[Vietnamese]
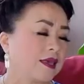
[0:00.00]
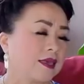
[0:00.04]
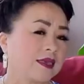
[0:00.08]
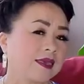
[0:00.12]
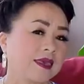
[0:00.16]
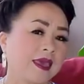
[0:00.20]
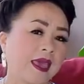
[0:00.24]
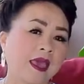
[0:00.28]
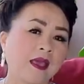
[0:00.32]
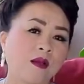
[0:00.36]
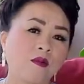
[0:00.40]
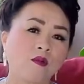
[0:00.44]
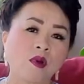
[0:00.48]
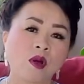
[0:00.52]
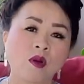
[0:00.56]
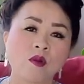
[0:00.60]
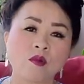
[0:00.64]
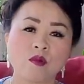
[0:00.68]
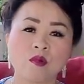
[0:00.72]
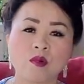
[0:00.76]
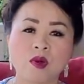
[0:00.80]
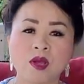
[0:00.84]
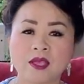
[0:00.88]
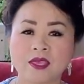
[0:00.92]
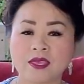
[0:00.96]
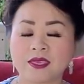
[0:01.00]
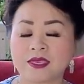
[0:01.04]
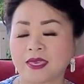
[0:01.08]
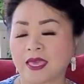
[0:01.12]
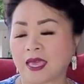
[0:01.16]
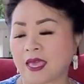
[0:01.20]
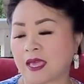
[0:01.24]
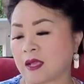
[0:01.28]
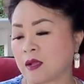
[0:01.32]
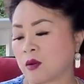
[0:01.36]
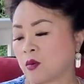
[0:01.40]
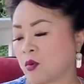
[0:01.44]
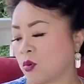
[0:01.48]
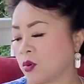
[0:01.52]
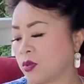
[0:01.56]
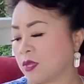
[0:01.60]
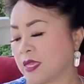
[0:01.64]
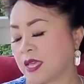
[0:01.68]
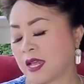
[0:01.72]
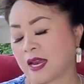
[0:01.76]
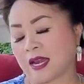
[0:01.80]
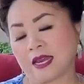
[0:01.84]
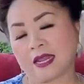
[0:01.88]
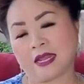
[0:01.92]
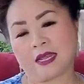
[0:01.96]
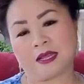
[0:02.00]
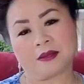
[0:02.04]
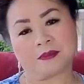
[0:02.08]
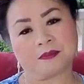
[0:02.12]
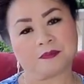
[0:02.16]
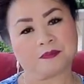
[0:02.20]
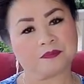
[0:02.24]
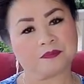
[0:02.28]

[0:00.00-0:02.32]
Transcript: chế quá quá chế của chế li